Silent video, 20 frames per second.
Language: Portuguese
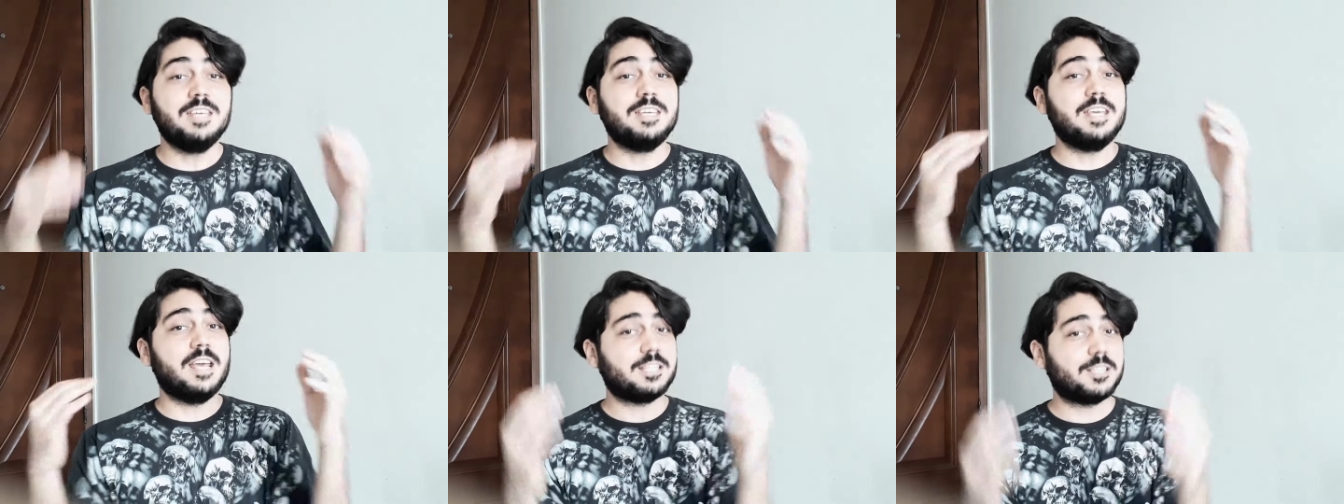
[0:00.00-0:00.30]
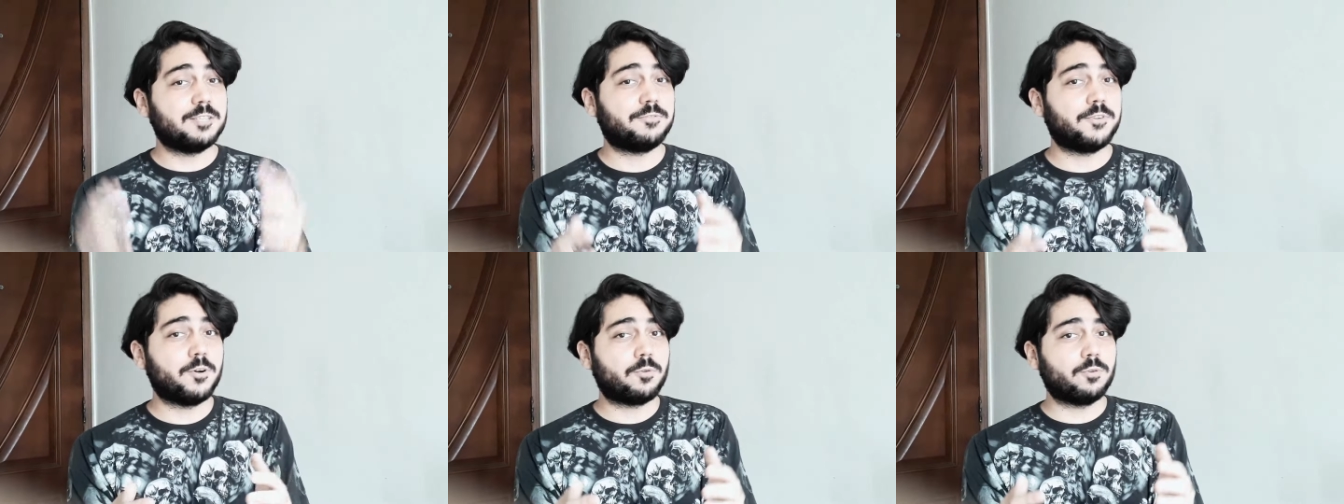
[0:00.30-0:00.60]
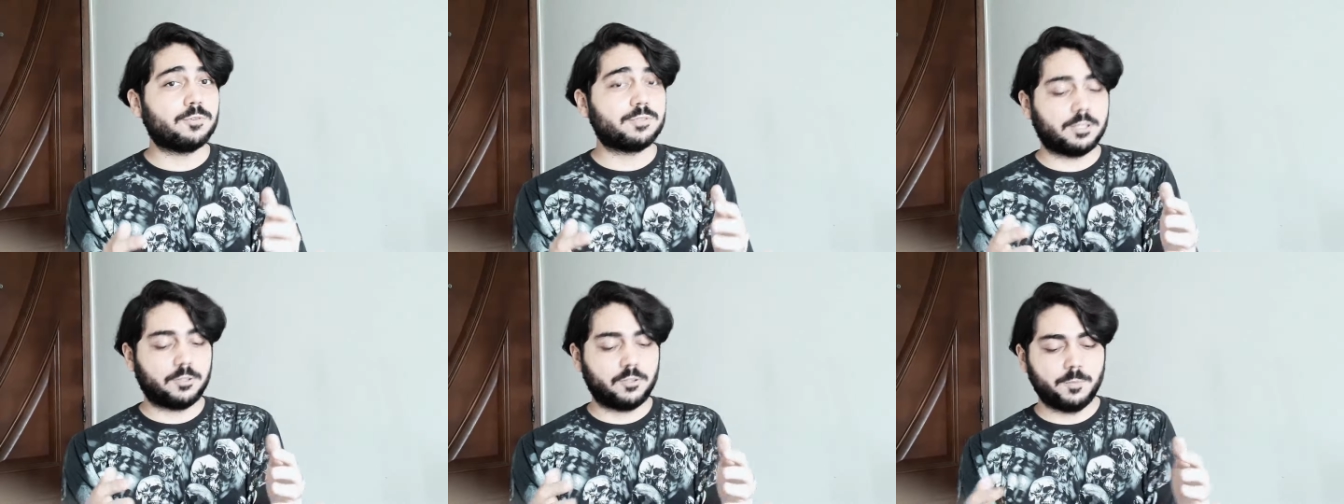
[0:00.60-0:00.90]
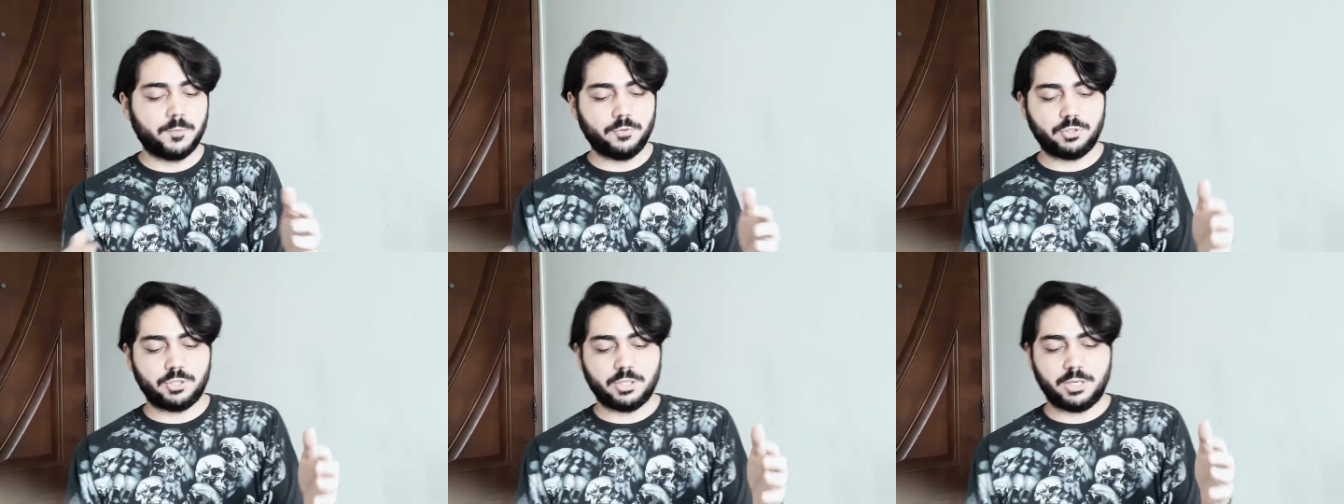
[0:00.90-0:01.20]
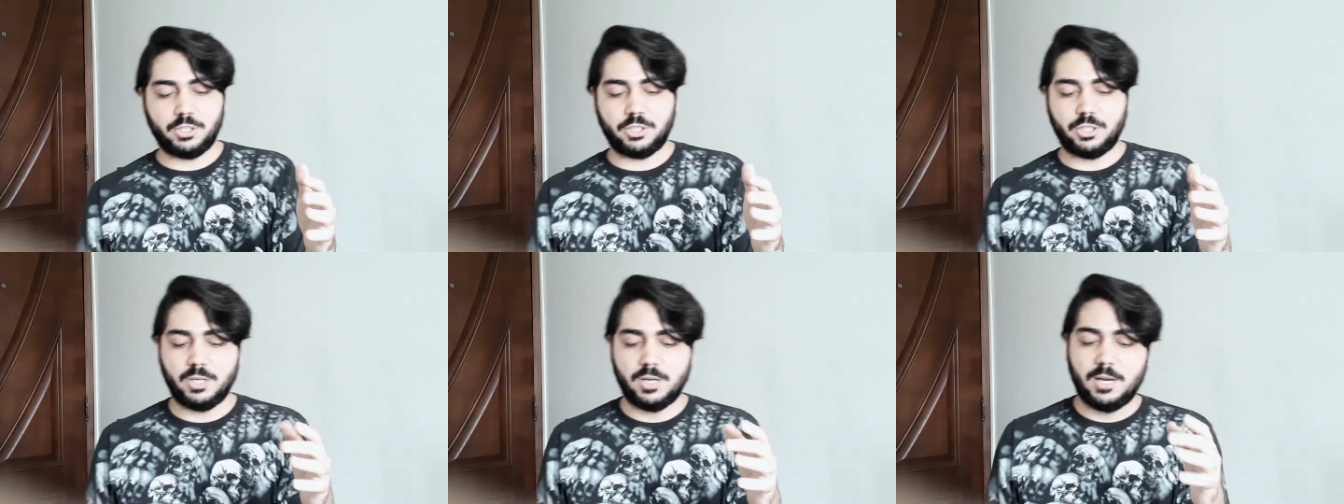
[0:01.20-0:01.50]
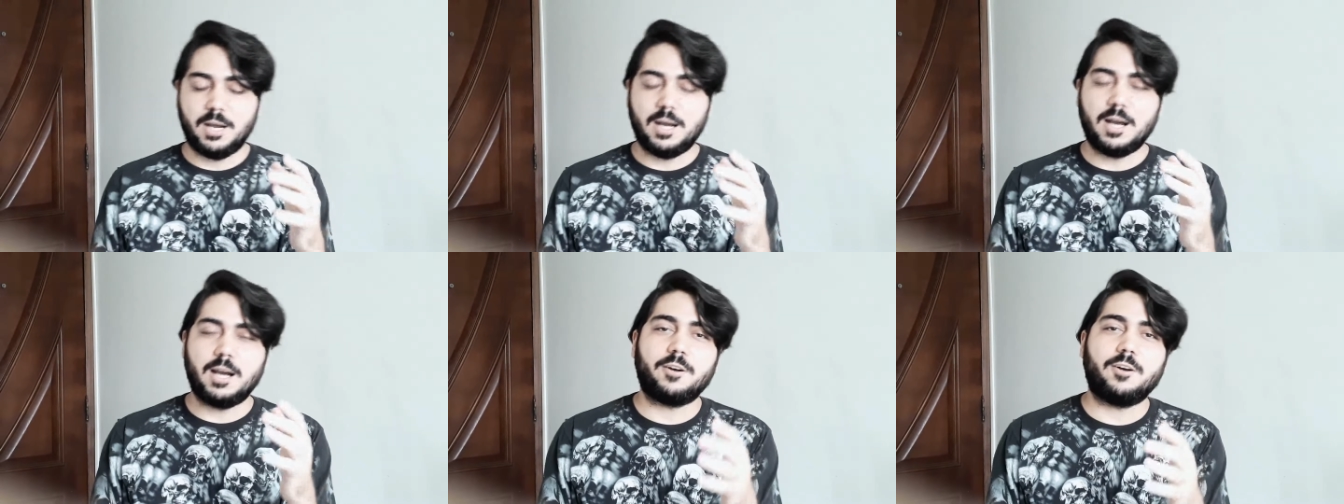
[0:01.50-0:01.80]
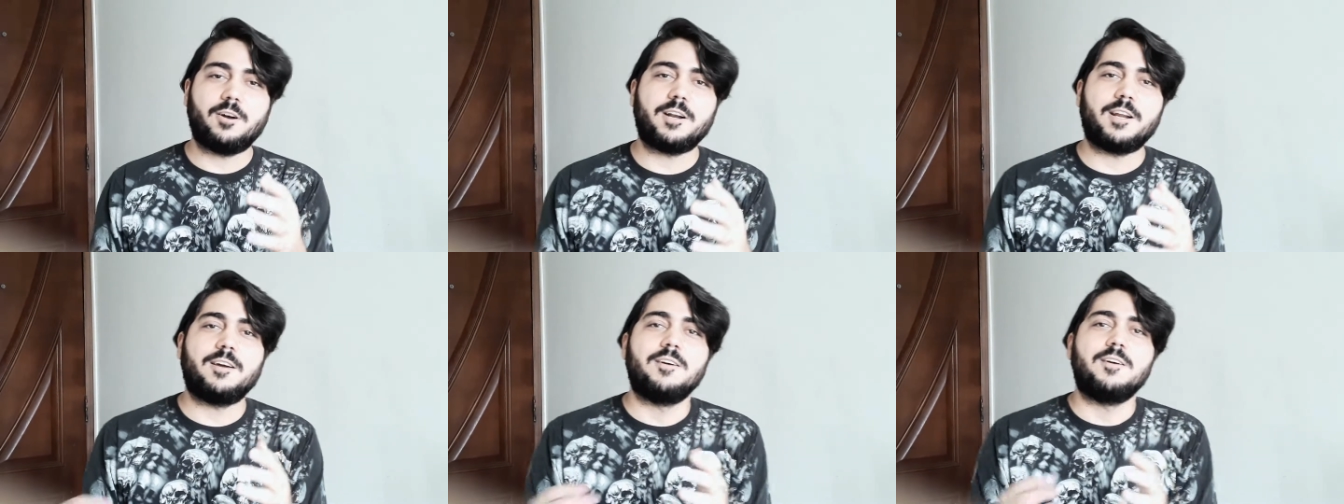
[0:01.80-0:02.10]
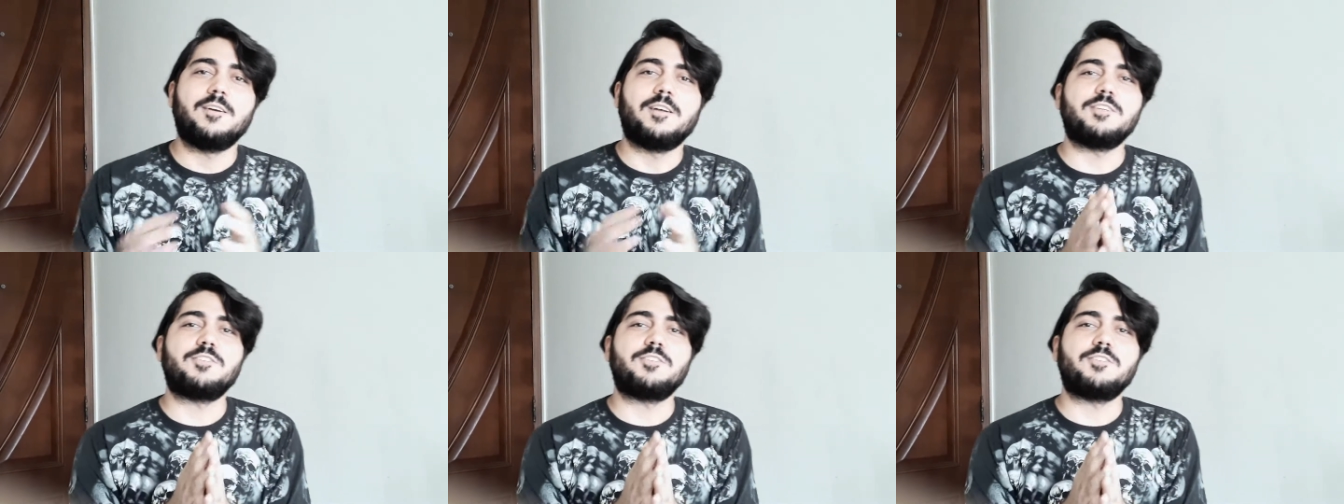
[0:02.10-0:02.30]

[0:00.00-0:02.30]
E esse foi o Concerto 1, gente. Agora,